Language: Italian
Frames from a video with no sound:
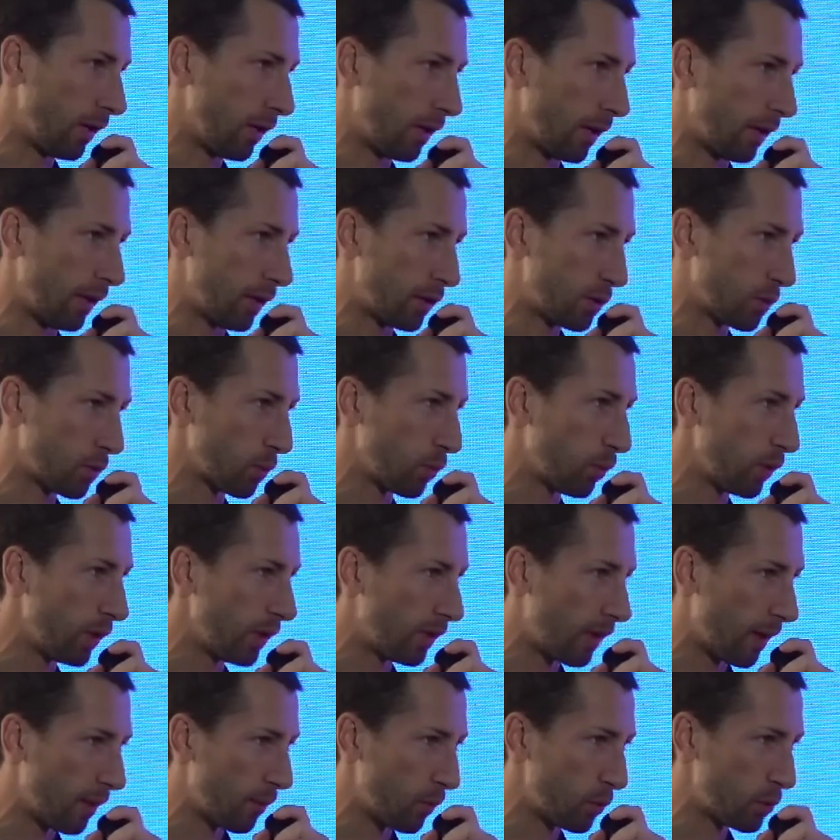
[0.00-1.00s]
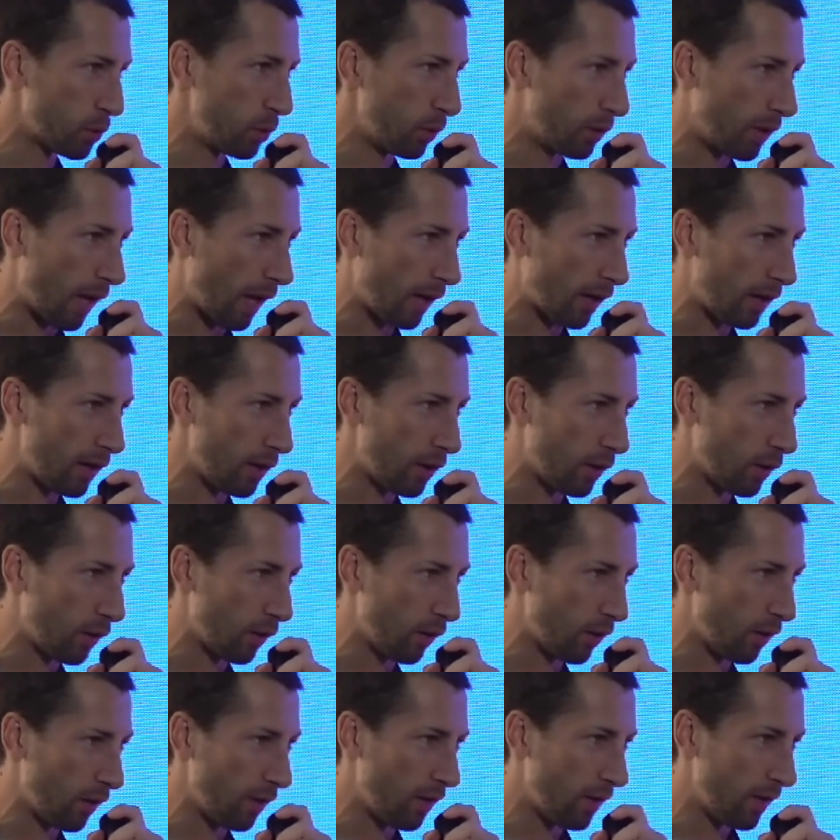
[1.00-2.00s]
adesso qui entriamo sul
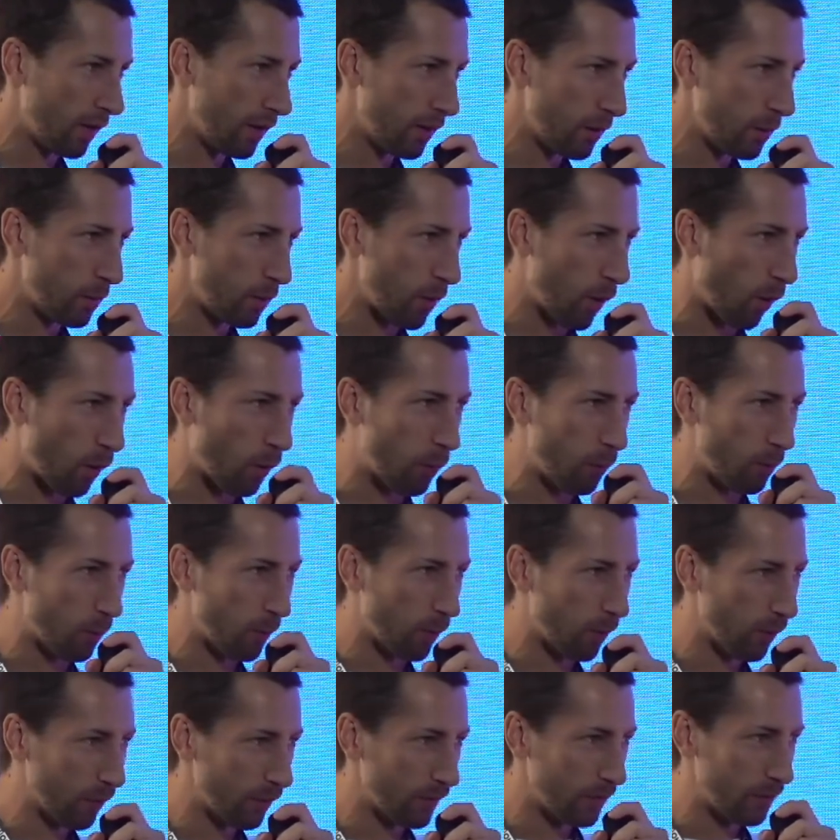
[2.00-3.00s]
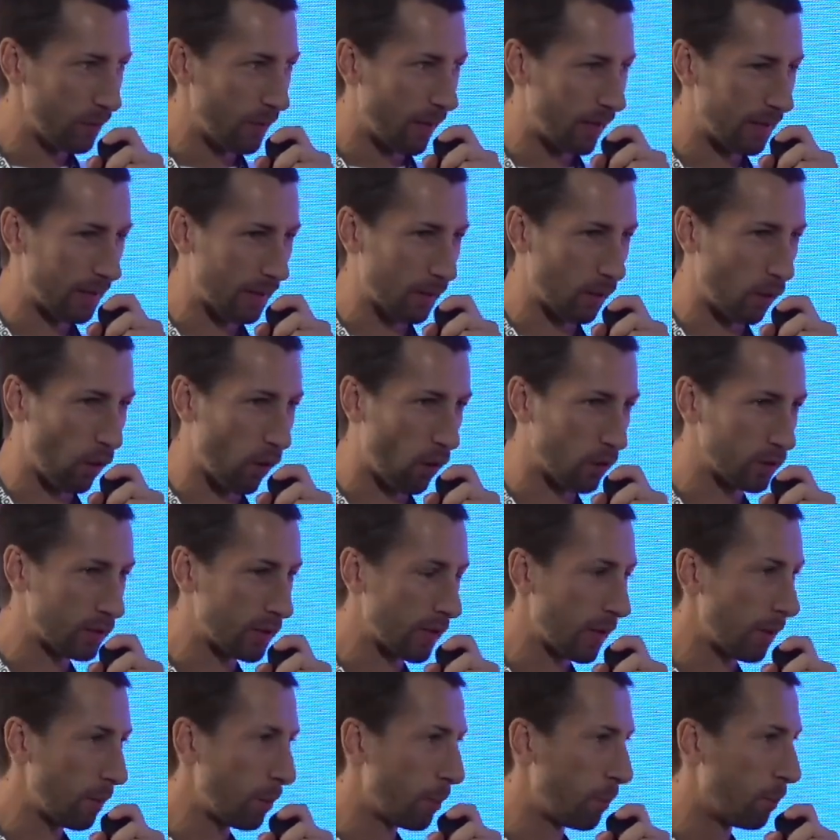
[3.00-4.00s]
tecnico, io mi eh, eh. occupo di un'altra
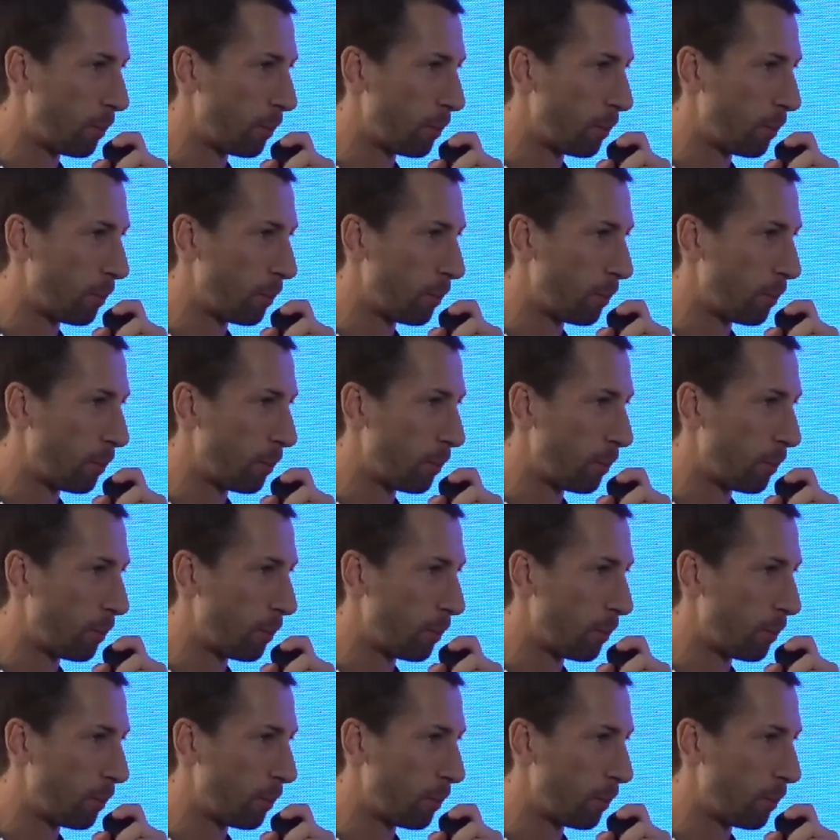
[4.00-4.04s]
cosa, Chiaro.